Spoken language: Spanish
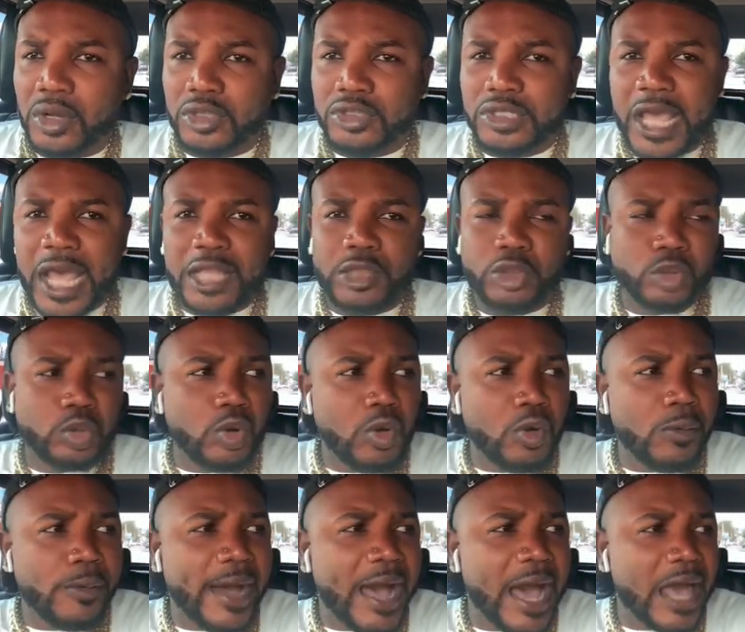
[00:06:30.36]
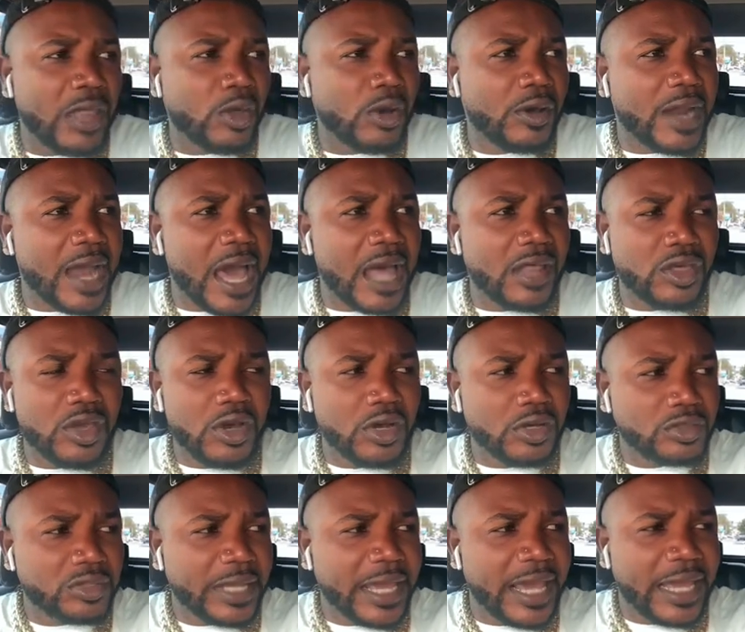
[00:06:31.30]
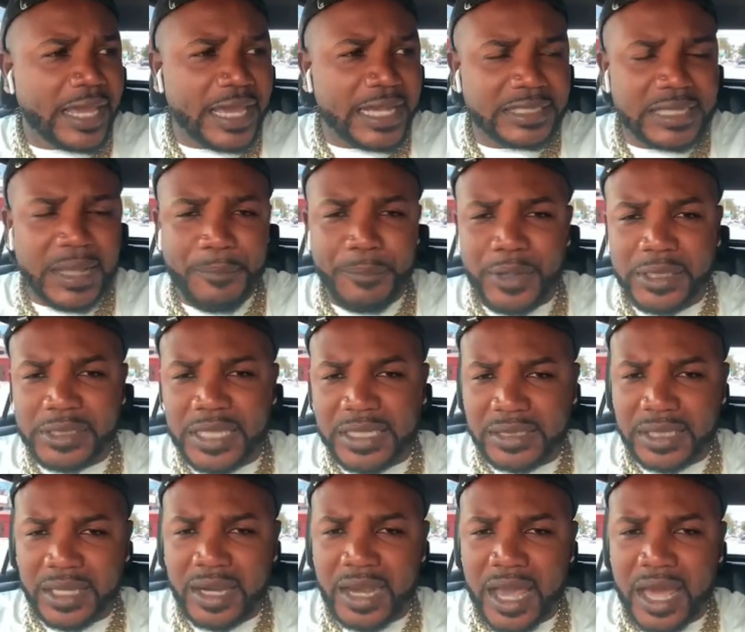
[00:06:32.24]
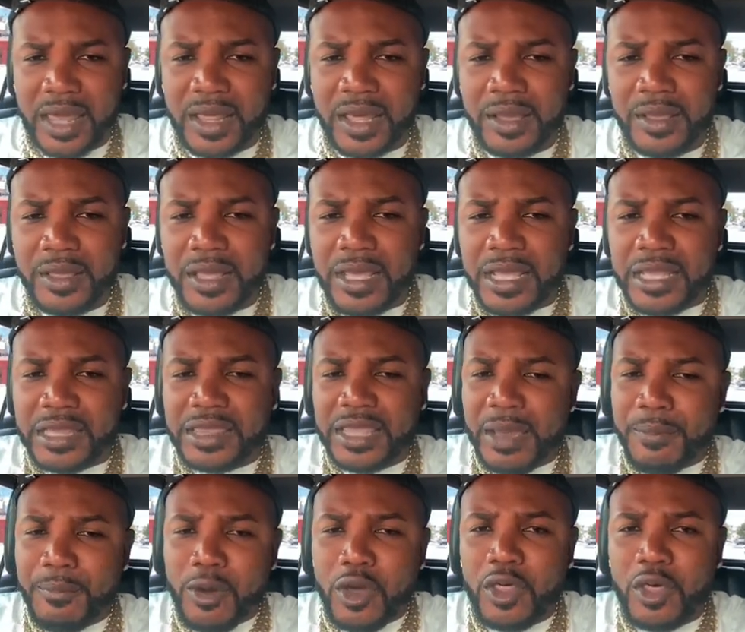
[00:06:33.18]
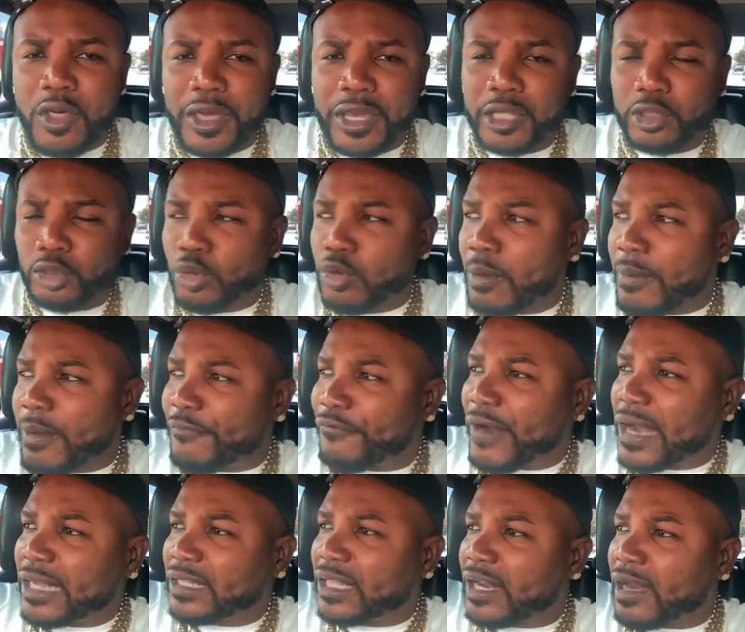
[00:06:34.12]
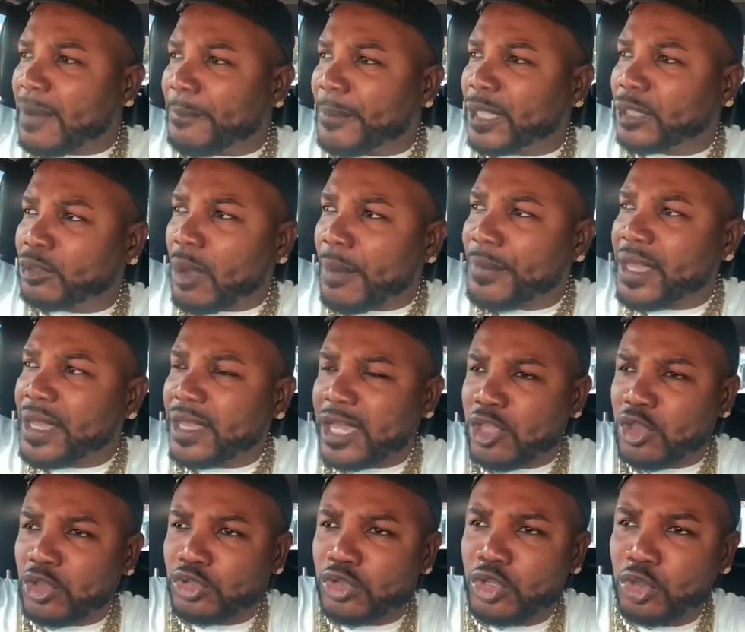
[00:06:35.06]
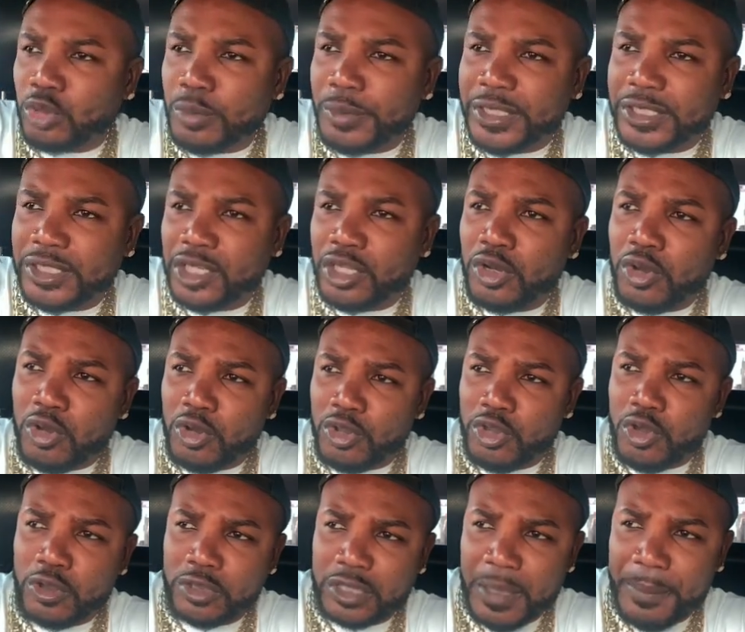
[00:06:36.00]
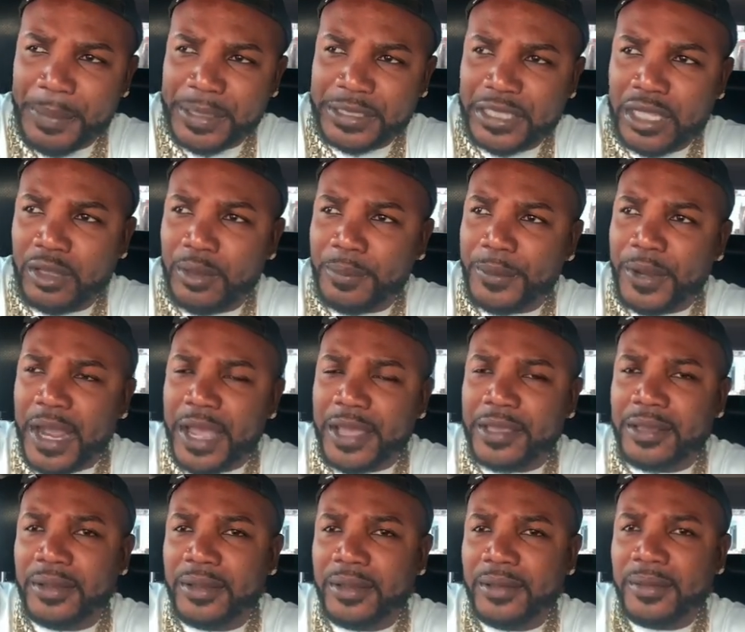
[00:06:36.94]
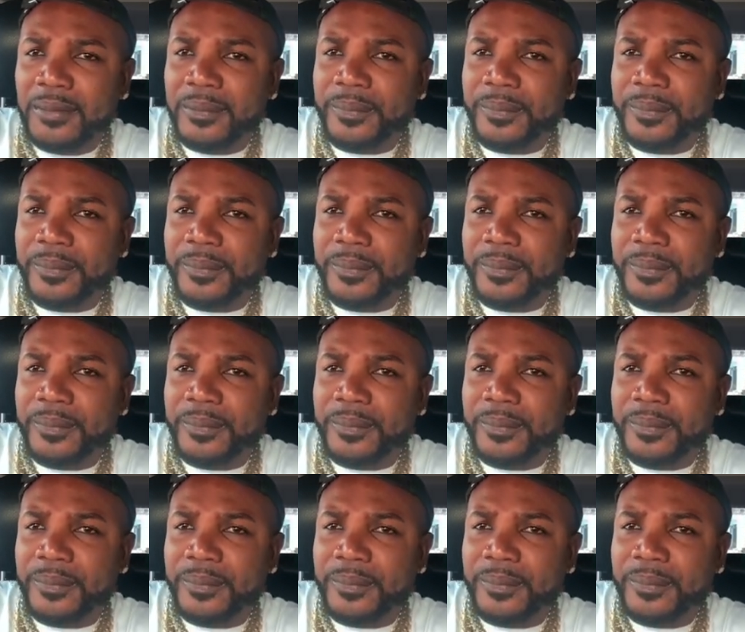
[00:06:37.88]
O sea, tú vas a adorar a Dios en esa puerta cerrada. De modo de que tú no me faltes respeto a mí, que yo soy tu vecino, yo esté pasando por ahí.